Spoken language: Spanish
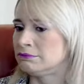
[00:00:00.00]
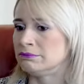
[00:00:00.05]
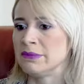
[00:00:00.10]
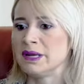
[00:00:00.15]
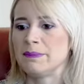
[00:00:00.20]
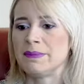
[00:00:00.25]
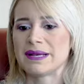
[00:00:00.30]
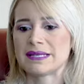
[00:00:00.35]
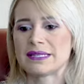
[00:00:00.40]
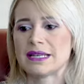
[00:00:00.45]

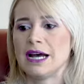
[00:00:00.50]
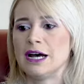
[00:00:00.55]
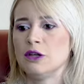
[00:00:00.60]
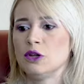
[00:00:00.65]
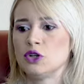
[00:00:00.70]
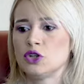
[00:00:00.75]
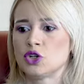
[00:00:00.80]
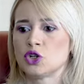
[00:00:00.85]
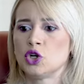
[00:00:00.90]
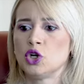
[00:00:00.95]
Mi
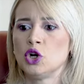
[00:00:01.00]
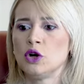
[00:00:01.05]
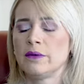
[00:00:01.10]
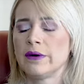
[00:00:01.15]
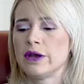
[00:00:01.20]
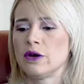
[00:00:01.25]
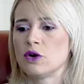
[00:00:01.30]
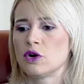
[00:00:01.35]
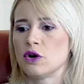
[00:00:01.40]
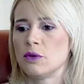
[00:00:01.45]
pasado yo no lo
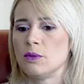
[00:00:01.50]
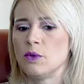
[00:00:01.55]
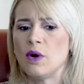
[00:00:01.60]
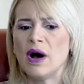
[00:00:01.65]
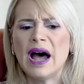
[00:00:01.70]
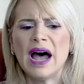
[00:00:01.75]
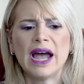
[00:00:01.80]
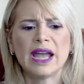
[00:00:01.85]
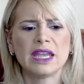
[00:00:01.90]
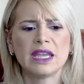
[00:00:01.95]
veo
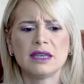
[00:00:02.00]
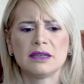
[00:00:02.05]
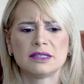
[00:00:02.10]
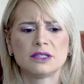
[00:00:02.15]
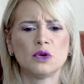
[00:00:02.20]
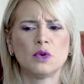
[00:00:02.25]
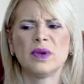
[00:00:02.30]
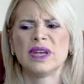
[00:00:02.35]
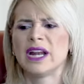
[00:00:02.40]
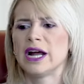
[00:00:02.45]
como, ay,
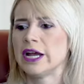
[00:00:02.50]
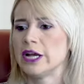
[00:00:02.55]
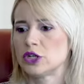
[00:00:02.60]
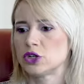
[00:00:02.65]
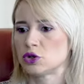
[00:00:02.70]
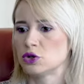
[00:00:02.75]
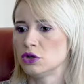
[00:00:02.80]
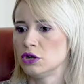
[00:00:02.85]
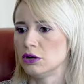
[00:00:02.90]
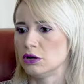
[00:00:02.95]
si hubiera
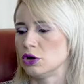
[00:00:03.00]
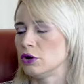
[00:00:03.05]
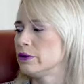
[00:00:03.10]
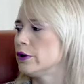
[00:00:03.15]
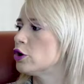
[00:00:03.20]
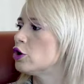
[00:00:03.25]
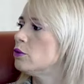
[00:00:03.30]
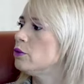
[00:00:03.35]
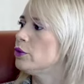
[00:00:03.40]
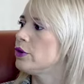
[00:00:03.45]
hecho, no, lo
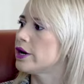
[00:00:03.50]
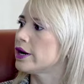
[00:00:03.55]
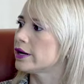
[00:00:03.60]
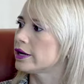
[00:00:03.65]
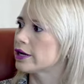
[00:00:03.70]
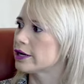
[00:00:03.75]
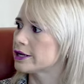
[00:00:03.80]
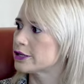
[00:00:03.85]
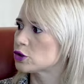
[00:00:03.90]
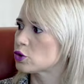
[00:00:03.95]
veo como una
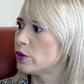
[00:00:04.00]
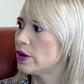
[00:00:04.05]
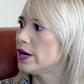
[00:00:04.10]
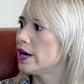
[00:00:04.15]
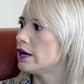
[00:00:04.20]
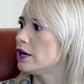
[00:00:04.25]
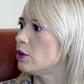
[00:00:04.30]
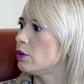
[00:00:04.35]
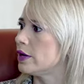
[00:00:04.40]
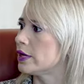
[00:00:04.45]
gran
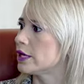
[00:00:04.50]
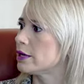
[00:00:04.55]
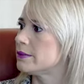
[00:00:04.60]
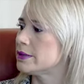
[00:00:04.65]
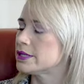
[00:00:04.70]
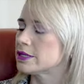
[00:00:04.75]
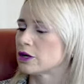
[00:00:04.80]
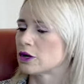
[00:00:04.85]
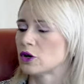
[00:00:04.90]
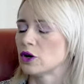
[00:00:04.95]
escuela, al igual que
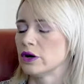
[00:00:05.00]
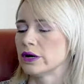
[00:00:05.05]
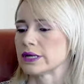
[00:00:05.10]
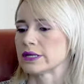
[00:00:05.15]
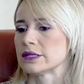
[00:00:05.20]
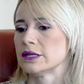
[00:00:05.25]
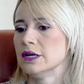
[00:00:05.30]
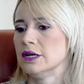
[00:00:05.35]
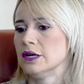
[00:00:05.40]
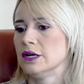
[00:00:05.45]
mis
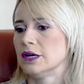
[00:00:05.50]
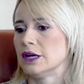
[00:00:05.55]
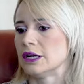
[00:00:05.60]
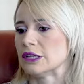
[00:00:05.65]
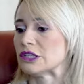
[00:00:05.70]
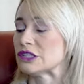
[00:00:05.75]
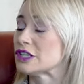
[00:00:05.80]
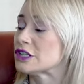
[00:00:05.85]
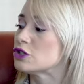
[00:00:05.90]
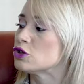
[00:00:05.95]
errores.
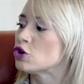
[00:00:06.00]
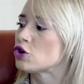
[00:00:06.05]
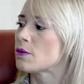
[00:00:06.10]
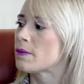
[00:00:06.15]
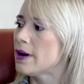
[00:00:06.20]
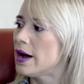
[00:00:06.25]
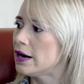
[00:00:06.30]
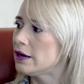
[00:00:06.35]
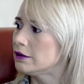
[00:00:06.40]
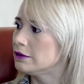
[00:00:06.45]
Entonces es
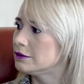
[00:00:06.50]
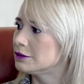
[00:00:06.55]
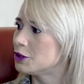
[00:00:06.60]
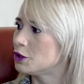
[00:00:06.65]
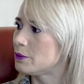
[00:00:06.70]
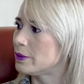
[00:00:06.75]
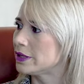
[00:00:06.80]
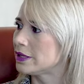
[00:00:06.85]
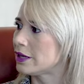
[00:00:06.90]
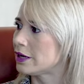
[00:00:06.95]
normal
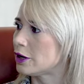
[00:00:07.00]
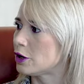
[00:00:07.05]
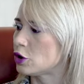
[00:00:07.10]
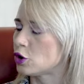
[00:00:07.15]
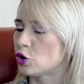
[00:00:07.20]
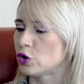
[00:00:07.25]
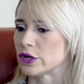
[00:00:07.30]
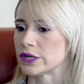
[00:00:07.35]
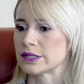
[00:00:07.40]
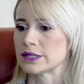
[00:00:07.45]
cometer
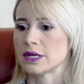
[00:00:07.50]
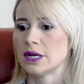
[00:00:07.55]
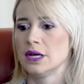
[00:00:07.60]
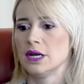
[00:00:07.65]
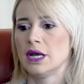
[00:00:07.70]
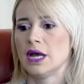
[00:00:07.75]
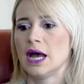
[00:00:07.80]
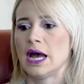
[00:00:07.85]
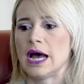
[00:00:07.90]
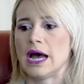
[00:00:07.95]
errores.
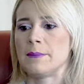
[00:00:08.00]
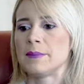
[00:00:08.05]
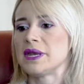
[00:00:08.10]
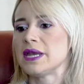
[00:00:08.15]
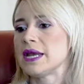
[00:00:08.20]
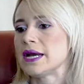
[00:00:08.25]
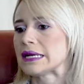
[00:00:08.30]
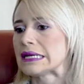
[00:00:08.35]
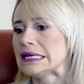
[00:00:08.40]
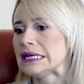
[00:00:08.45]
A
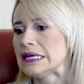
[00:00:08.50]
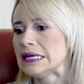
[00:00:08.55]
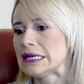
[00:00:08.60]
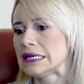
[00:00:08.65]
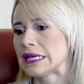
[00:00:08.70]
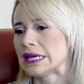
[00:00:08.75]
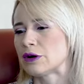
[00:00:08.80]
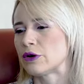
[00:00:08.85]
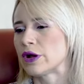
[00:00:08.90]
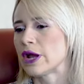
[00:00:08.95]
mí
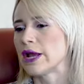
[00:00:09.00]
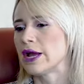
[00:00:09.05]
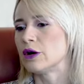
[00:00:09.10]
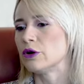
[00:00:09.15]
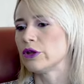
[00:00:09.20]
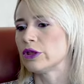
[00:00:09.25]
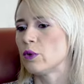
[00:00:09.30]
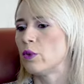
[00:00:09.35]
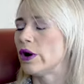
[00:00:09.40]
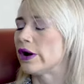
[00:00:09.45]
aquí creo que hay
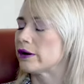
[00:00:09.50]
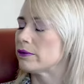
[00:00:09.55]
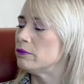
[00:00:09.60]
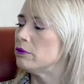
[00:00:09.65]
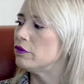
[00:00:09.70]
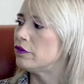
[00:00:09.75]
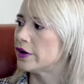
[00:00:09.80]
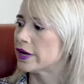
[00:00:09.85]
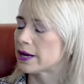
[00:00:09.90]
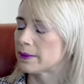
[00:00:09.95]
algo de Warren
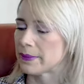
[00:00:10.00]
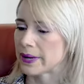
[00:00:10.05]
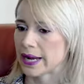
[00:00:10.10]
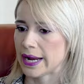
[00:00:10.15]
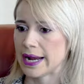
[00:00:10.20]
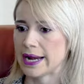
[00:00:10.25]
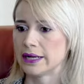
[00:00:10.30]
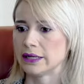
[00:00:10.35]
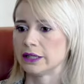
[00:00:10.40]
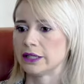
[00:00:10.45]
Buffet que me
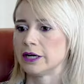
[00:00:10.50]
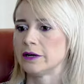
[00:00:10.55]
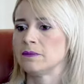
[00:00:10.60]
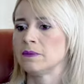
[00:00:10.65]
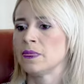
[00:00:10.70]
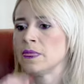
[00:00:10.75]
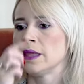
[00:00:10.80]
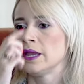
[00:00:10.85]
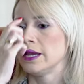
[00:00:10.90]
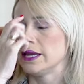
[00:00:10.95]
encanta
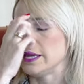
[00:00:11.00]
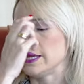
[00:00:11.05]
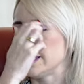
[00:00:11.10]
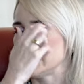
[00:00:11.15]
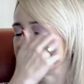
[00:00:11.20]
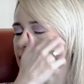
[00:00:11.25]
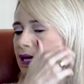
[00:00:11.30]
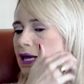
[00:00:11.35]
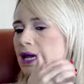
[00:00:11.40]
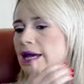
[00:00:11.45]
y
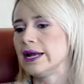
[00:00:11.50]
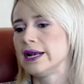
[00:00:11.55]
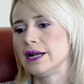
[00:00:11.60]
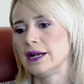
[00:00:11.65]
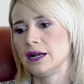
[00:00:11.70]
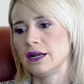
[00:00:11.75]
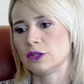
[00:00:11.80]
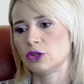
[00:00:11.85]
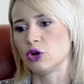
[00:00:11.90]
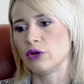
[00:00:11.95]
es que
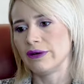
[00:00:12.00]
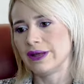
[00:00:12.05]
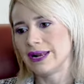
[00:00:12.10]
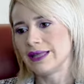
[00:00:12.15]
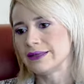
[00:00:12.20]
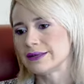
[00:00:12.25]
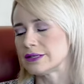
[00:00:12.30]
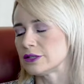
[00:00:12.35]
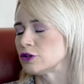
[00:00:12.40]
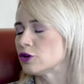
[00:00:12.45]
él todas
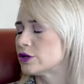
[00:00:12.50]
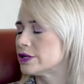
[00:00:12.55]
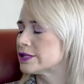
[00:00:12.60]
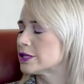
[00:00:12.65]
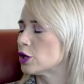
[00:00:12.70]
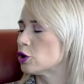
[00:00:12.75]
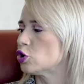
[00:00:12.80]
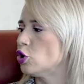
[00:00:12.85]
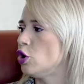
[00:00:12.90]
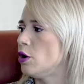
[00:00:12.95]
las decisiones
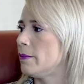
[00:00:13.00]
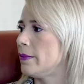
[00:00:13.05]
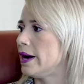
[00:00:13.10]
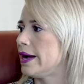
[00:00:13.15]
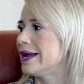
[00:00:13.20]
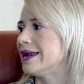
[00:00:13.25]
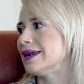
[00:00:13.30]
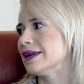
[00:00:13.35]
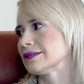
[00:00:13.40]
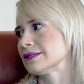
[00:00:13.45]
que
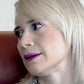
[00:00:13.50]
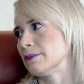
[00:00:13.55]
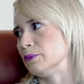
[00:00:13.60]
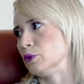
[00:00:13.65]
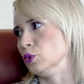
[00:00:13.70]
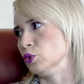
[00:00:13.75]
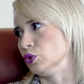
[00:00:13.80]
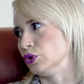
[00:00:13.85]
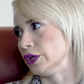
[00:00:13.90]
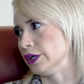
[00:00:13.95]
toma, él las
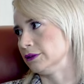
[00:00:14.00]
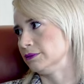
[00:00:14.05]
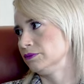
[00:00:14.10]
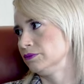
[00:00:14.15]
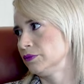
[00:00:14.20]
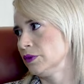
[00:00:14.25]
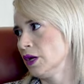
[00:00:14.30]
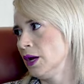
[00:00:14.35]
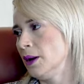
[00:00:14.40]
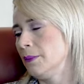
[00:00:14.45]
apunta
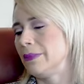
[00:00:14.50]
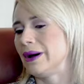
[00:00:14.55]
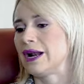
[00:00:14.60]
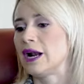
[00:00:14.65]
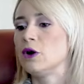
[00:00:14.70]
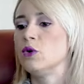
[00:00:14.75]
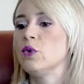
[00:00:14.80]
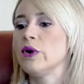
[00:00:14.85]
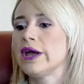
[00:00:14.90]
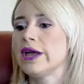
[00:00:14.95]

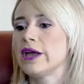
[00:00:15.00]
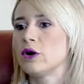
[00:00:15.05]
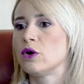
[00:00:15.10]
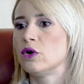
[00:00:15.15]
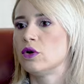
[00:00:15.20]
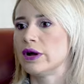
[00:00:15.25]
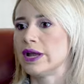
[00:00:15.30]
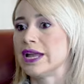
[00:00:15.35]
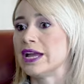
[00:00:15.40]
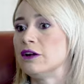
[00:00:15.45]
para
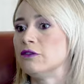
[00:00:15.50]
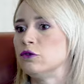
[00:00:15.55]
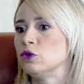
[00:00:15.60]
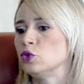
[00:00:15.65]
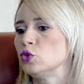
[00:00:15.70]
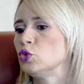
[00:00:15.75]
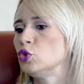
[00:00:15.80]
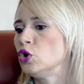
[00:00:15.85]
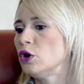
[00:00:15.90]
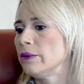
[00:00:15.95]
luego en el
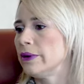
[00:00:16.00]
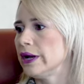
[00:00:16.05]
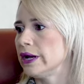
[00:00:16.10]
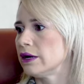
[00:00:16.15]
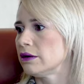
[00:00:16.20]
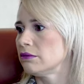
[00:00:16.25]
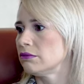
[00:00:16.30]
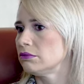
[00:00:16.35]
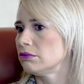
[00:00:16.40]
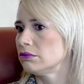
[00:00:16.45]
futuro
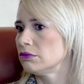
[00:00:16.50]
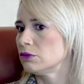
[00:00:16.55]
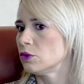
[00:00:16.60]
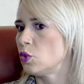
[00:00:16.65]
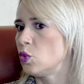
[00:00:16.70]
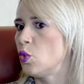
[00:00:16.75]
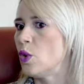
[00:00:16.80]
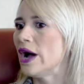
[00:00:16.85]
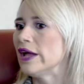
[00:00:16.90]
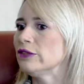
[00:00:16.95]
ver
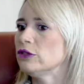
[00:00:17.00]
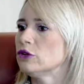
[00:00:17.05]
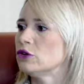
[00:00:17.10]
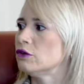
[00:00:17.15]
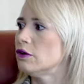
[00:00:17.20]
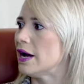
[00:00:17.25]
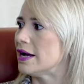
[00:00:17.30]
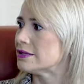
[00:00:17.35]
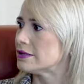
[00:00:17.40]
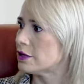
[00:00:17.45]

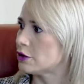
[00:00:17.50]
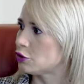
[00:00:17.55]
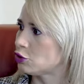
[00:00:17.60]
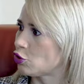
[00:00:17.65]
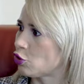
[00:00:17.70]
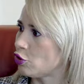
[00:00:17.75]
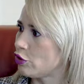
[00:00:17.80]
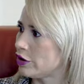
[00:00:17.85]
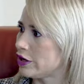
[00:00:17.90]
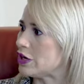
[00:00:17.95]
cuándo
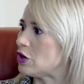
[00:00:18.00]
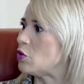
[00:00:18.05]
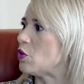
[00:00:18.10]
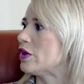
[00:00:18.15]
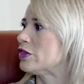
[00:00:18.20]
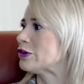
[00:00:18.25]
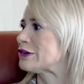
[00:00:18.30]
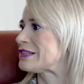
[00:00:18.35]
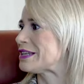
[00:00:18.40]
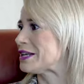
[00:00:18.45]
acertó y
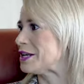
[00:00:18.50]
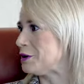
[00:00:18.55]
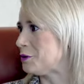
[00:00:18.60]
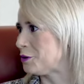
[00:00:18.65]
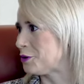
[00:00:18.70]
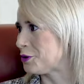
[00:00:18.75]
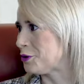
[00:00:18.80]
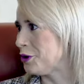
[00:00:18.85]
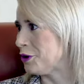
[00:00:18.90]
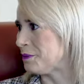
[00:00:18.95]
cuándo se
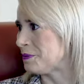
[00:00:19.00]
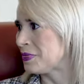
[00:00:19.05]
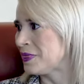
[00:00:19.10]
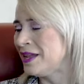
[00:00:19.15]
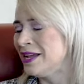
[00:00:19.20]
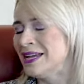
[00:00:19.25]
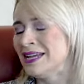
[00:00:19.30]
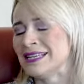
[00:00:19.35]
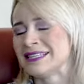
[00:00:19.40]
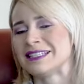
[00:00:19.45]
equivocó.
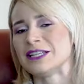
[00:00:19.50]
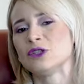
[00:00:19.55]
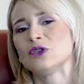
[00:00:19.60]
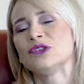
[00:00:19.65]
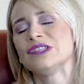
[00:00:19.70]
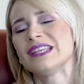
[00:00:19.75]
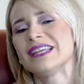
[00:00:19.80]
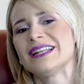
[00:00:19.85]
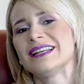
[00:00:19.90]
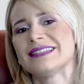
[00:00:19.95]
Si tú
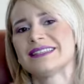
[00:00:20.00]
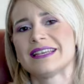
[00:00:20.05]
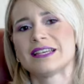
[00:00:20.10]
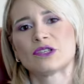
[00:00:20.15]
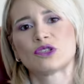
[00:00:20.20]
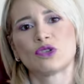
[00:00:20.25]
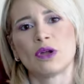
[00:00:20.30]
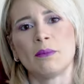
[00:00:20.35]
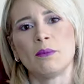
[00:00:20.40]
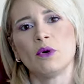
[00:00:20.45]
hicieras
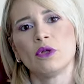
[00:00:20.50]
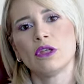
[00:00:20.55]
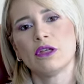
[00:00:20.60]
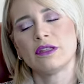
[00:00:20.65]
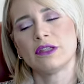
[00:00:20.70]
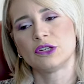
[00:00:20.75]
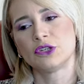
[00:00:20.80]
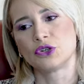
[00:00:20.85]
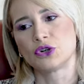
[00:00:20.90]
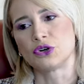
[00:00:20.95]
esto a modo
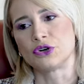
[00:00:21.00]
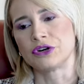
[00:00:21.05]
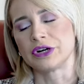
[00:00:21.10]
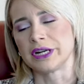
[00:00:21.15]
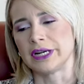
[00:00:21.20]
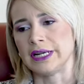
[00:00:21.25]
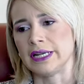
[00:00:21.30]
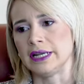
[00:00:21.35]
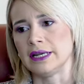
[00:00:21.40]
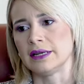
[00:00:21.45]
de
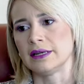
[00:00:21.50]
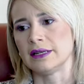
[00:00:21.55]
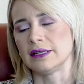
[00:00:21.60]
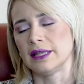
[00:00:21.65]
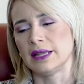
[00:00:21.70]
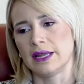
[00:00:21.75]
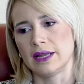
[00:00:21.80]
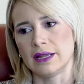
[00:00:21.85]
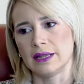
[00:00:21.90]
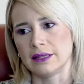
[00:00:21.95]
journaling,
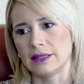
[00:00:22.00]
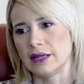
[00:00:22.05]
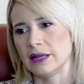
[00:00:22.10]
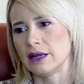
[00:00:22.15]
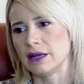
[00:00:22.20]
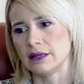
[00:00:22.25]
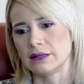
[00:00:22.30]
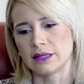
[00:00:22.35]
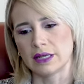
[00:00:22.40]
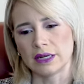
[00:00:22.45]

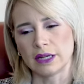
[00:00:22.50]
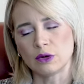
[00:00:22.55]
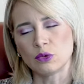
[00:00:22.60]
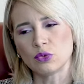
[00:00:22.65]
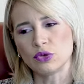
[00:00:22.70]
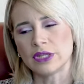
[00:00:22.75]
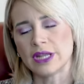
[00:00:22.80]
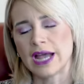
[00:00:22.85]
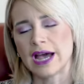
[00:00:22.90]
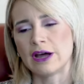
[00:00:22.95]
de, tener
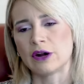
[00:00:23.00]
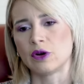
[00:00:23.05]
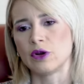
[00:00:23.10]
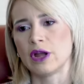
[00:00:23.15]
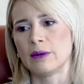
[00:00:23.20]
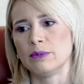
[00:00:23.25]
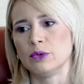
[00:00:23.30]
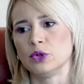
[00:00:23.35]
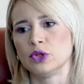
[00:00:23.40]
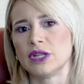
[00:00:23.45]
un diario y
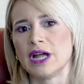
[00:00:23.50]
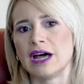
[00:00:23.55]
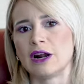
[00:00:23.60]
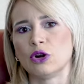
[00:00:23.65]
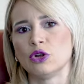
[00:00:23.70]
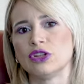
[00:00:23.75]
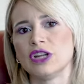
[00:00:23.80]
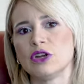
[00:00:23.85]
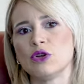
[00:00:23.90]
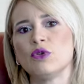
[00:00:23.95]

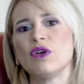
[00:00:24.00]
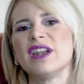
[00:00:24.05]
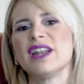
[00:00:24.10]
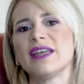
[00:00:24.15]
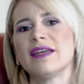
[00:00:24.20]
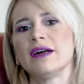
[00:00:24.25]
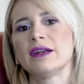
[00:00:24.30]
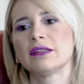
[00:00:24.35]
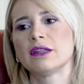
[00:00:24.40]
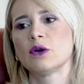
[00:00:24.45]
apuntarlo, te
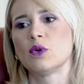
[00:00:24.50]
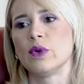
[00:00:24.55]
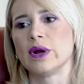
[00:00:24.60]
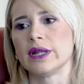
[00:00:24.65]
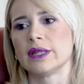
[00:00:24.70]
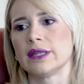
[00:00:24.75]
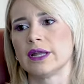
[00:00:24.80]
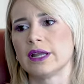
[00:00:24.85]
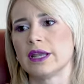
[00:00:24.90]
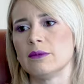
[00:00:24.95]
ayudaría a darte
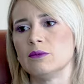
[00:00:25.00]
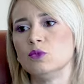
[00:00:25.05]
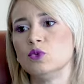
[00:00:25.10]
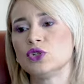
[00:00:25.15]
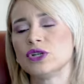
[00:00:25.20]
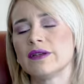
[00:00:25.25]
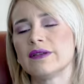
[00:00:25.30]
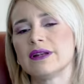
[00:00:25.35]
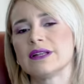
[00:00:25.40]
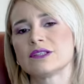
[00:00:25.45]
cuenta que
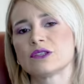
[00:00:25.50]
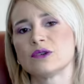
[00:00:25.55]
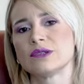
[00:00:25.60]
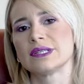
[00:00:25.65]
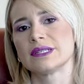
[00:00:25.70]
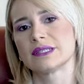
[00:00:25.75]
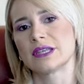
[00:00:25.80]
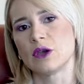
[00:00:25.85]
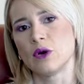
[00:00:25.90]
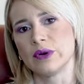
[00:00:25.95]
muchas de las
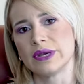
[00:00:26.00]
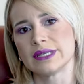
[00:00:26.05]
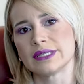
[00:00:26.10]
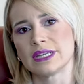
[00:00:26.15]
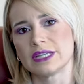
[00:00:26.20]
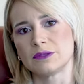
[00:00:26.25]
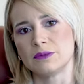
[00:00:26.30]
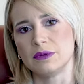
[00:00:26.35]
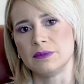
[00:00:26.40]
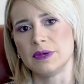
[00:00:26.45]
cosas que hoy
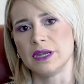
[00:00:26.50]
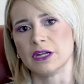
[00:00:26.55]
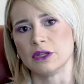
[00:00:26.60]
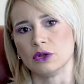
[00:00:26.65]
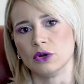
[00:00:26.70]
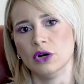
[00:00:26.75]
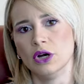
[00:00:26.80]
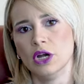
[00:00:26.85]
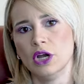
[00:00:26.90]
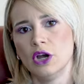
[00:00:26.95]
estás
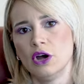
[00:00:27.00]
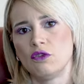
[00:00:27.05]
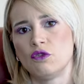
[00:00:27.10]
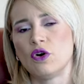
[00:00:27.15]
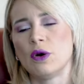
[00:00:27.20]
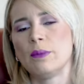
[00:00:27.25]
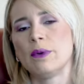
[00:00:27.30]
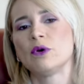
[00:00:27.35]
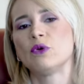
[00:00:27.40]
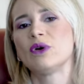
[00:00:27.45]
viviendo
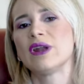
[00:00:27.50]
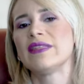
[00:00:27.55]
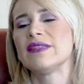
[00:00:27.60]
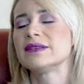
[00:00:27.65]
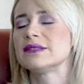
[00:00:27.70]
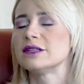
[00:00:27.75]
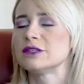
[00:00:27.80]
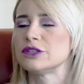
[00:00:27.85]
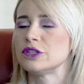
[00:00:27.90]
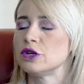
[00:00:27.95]
fue por una
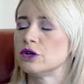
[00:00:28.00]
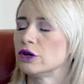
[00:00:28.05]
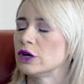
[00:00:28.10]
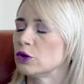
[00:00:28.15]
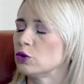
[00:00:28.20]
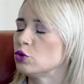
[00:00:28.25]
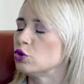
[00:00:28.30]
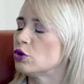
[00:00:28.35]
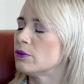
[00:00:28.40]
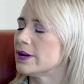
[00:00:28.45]
decisión
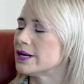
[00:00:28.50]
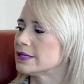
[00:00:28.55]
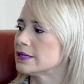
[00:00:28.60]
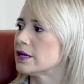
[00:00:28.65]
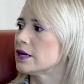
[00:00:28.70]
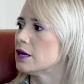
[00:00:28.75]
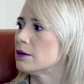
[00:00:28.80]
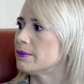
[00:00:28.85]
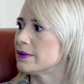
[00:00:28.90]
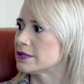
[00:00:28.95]
que tú
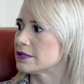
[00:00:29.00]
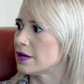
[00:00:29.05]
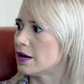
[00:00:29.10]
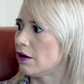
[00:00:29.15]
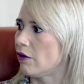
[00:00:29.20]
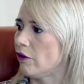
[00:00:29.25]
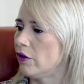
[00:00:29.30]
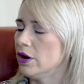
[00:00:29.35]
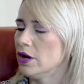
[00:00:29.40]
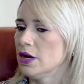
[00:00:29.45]
tomaste en el
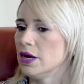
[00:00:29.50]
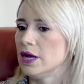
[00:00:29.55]
pasado.